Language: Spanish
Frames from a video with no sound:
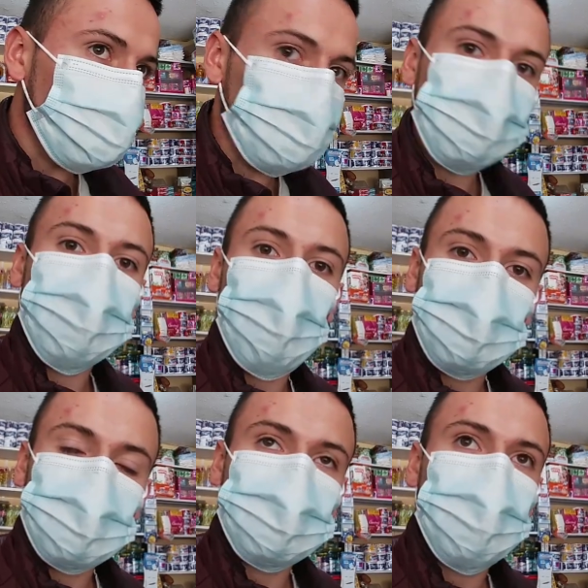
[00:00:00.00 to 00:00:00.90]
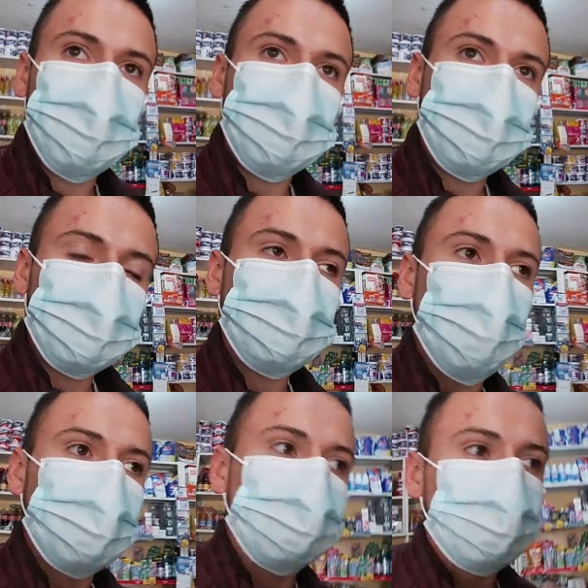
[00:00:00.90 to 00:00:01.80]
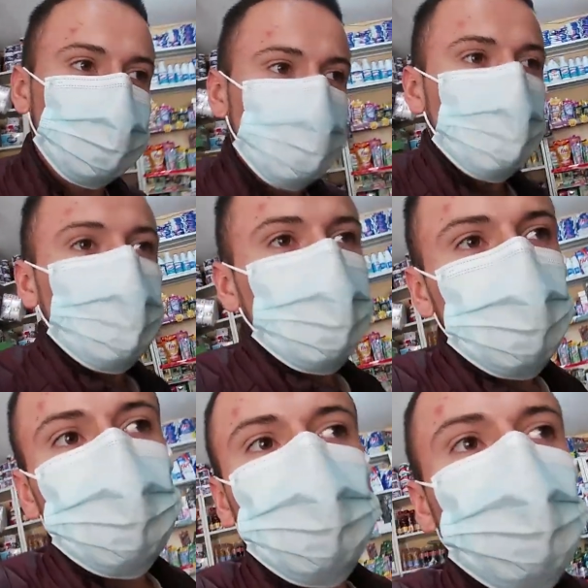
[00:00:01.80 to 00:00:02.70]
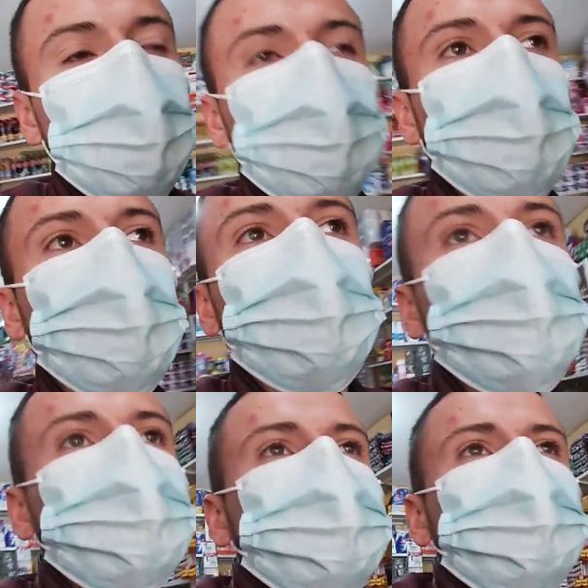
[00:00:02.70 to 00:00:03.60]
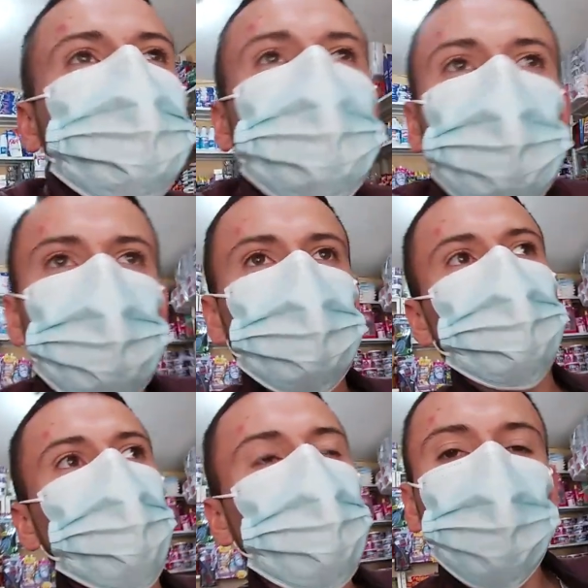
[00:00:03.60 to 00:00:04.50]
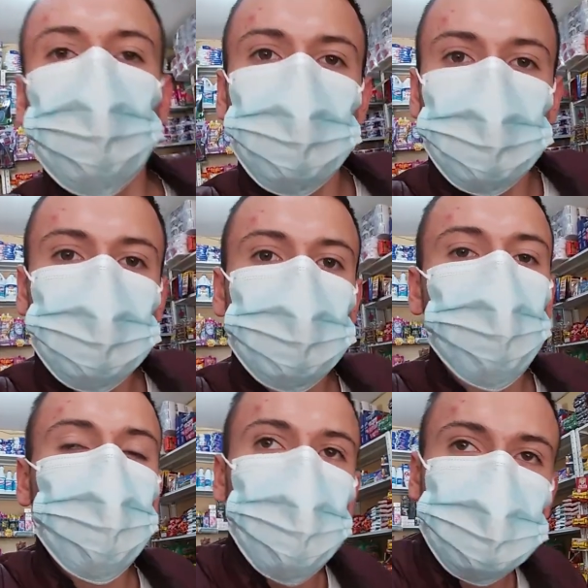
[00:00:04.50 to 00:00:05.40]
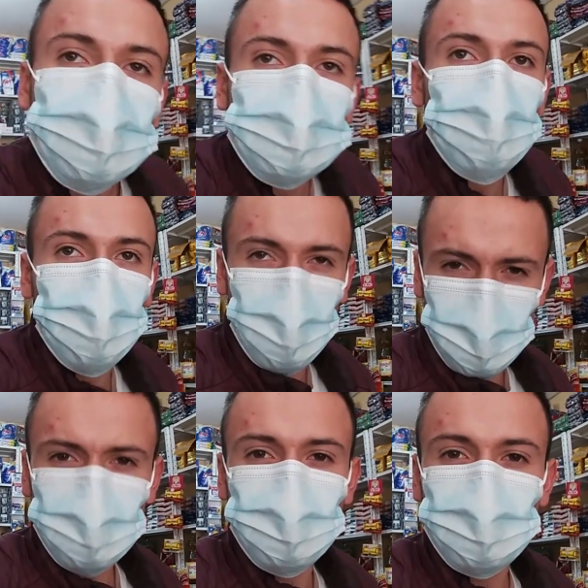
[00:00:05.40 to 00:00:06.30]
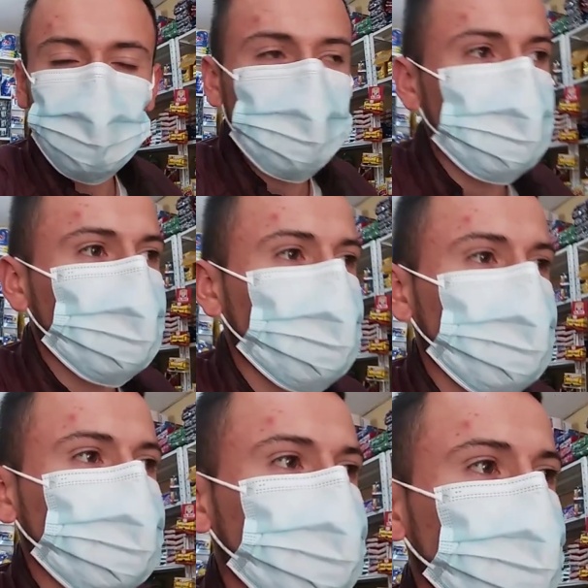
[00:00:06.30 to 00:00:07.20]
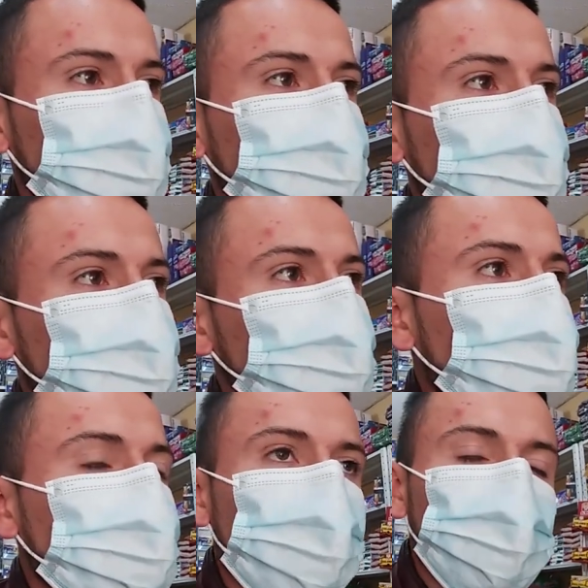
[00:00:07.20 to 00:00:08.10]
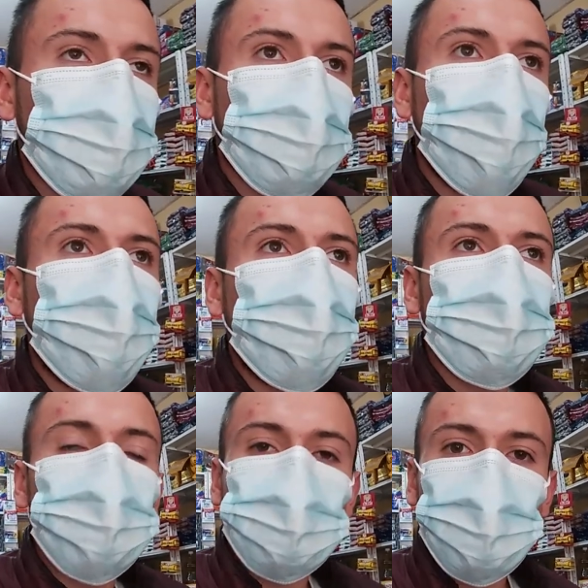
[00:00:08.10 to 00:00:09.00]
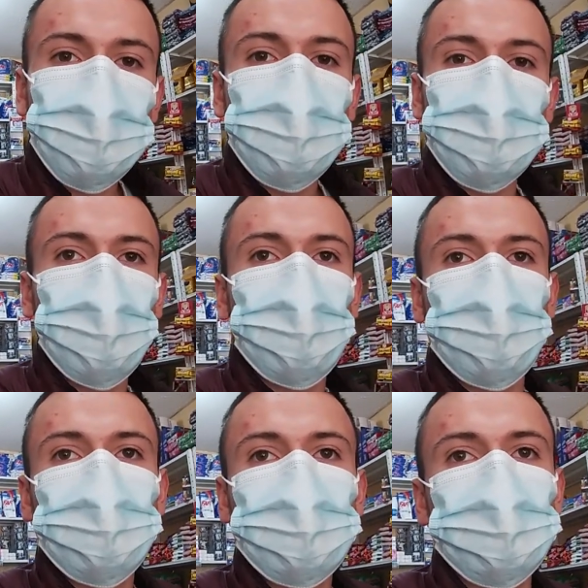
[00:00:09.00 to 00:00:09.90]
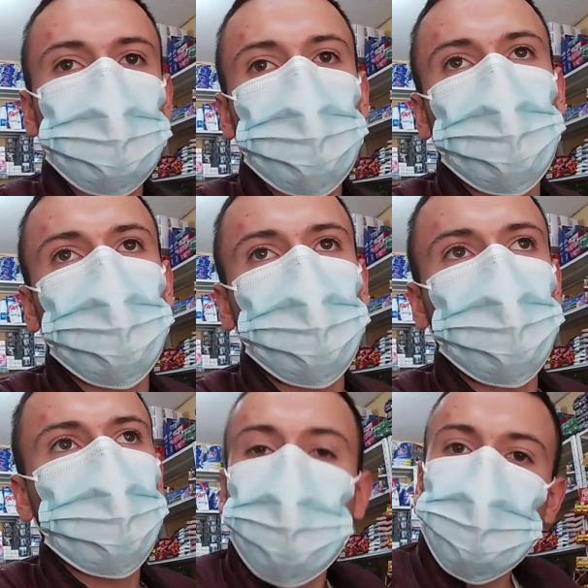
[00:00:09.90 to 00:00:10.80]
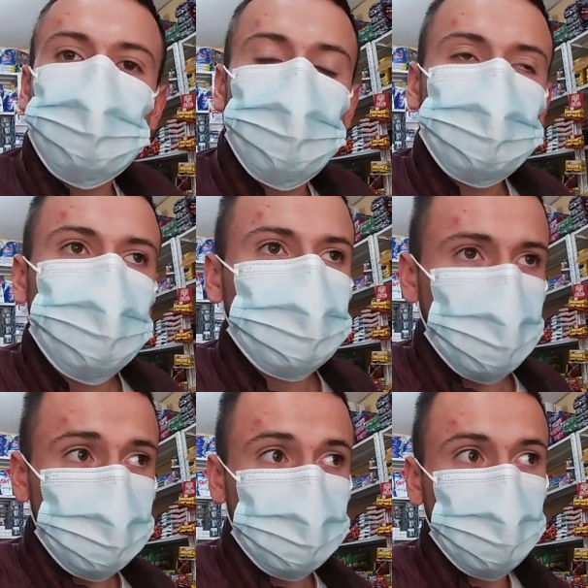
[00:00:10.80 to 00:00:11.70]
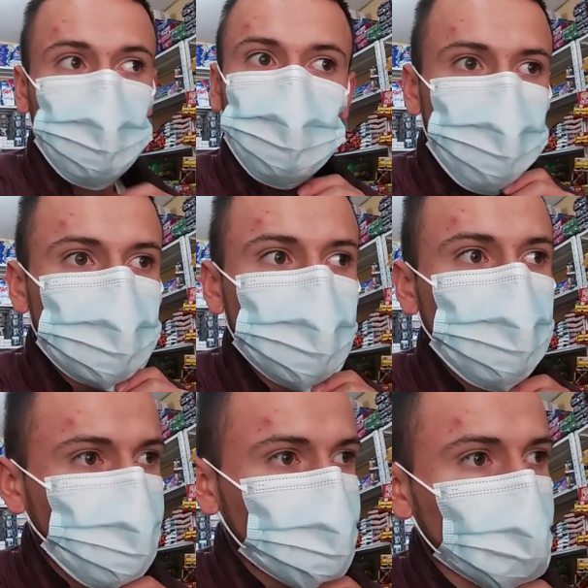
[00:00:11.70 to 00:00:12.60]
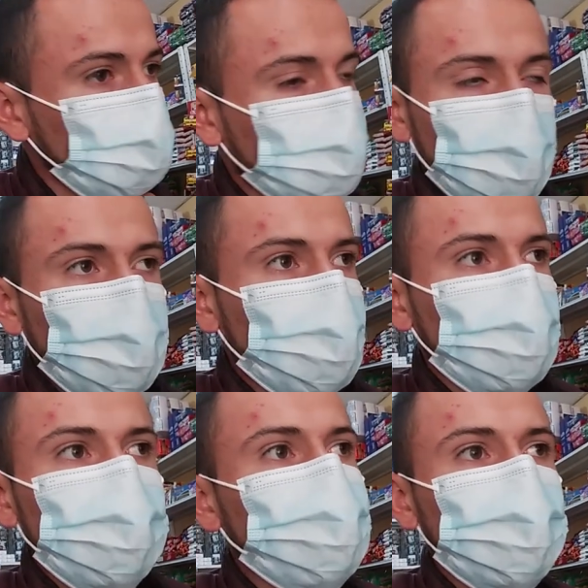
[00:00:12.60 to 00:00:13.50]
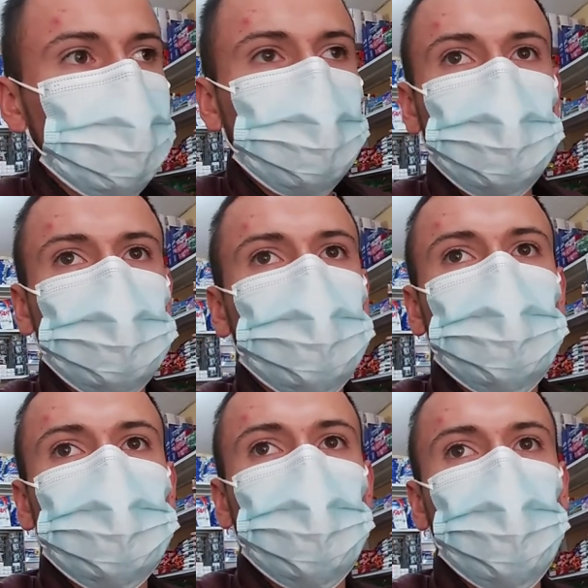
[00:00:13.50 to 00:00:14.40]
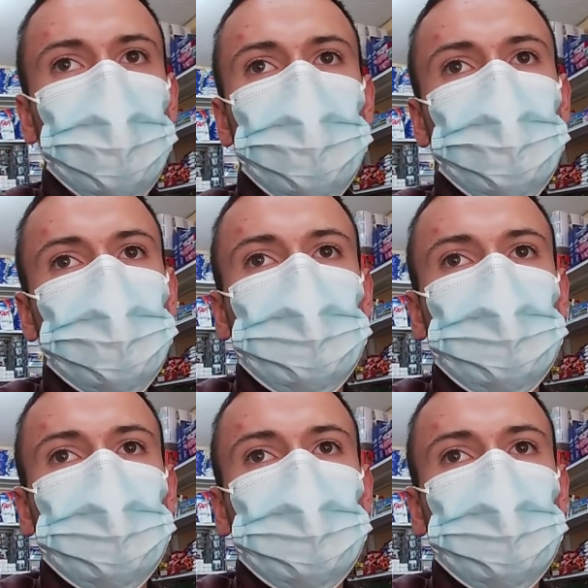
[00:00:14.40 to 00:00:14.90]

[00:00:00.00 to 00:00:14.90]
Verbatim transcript: Escuchándolos, parce, escuchándolos. Y como que también aprendí mucho a, escuchar a la gente, ¿no? Como que eso me llevó a, ver más allá. Como que todas las personas tienen una historia. Uno se pone a hablar con cualquier persona que llega acá